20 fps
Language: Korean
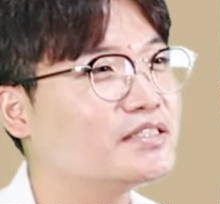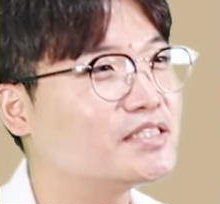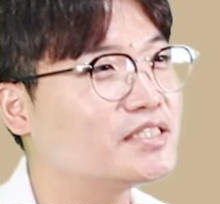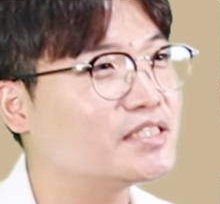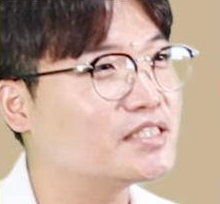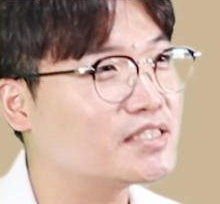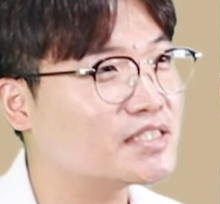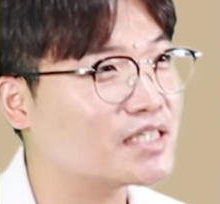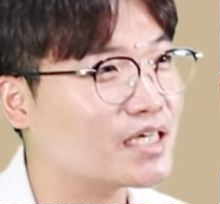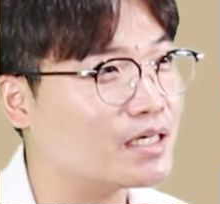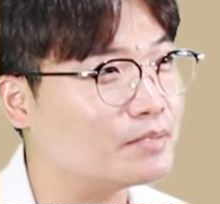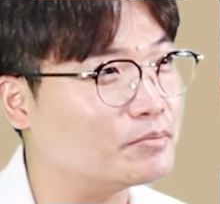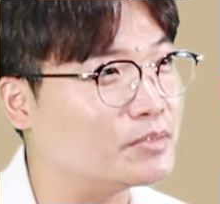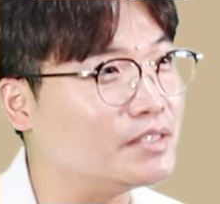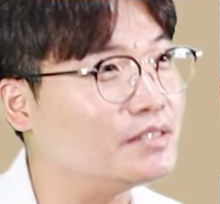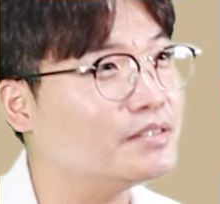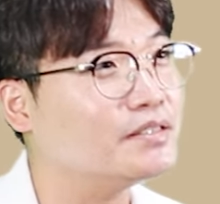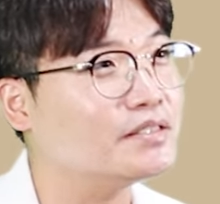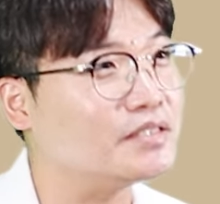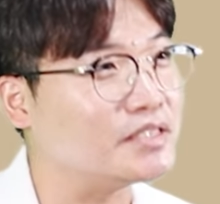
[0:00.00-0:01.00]

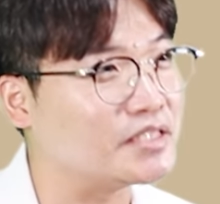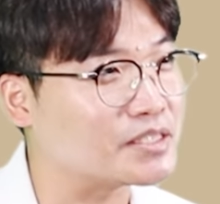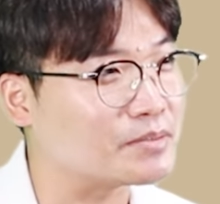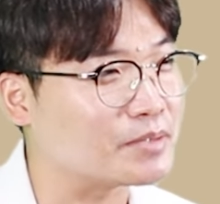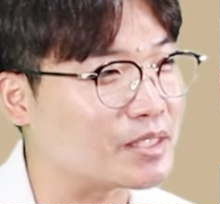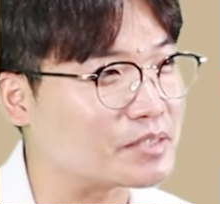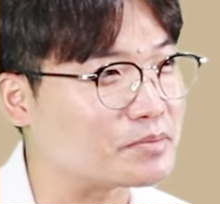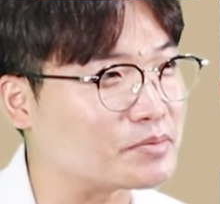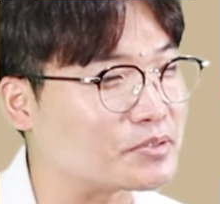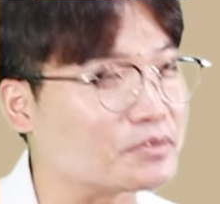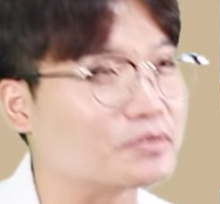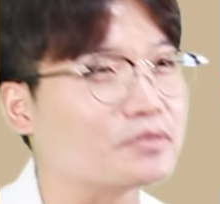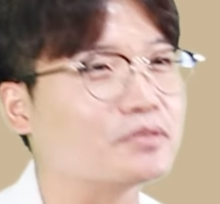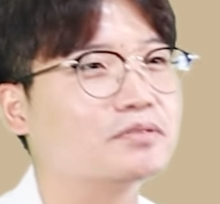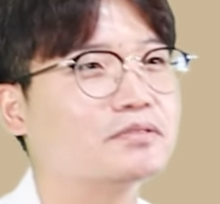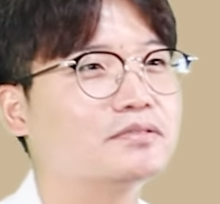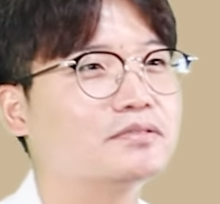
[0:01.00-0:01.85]
직장암을 의심하십시오.